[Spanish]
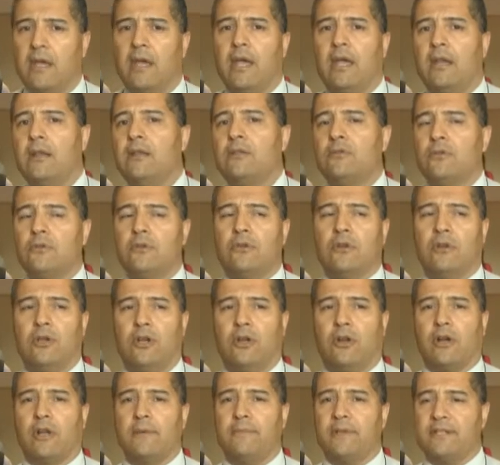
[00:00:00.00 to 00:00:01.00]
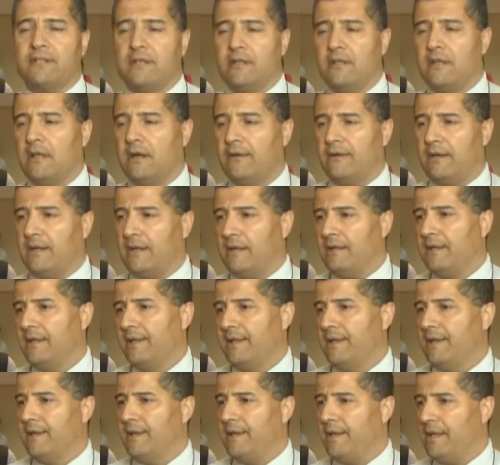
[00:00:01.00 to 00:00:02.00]
El estudio que nos representaba,
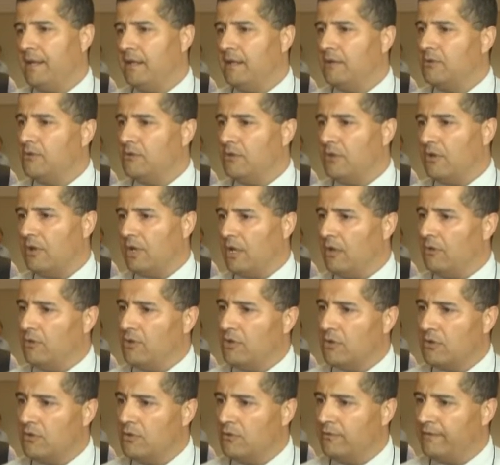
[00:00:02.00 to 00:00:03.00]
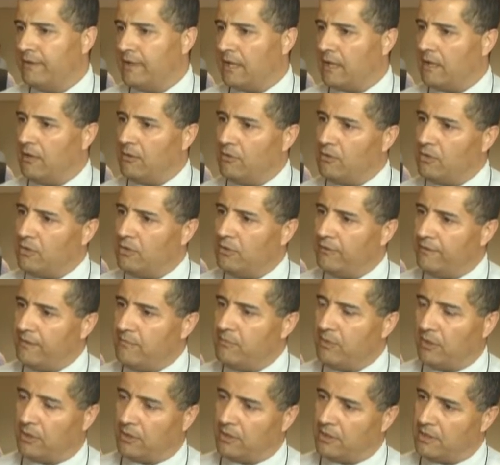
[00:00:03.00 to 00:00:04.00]
el estudio de Claudio Cufi, Claudio Cufi
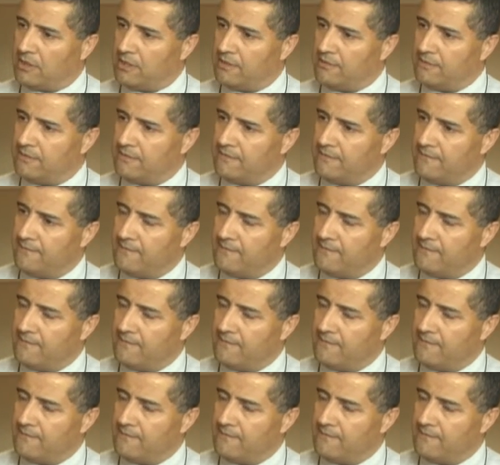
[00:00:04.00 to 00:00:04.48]
Portis,